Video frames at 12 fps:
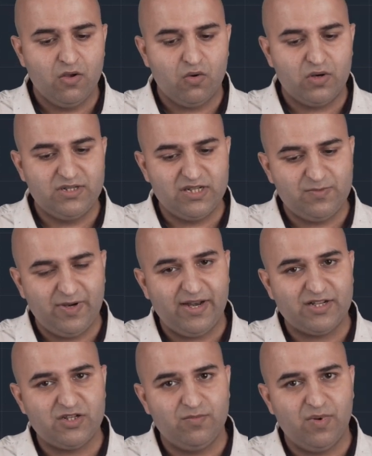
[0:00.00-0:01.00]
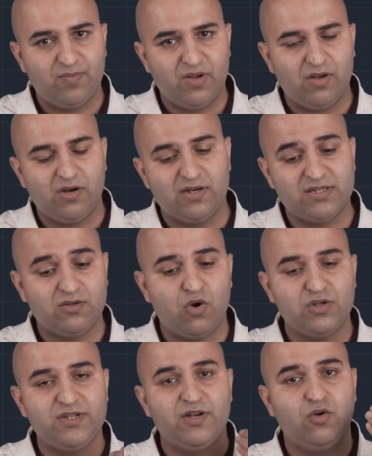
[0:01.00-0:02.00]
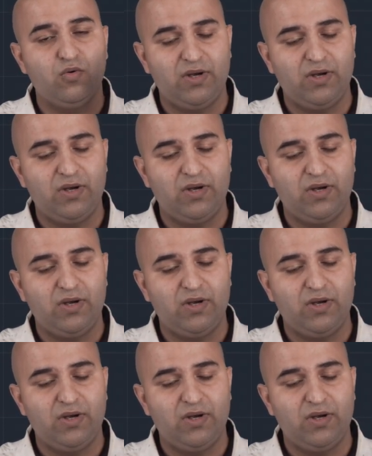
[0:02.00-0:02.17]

और जिस भी डायरेक्शन में आपका क्रॉस एयर को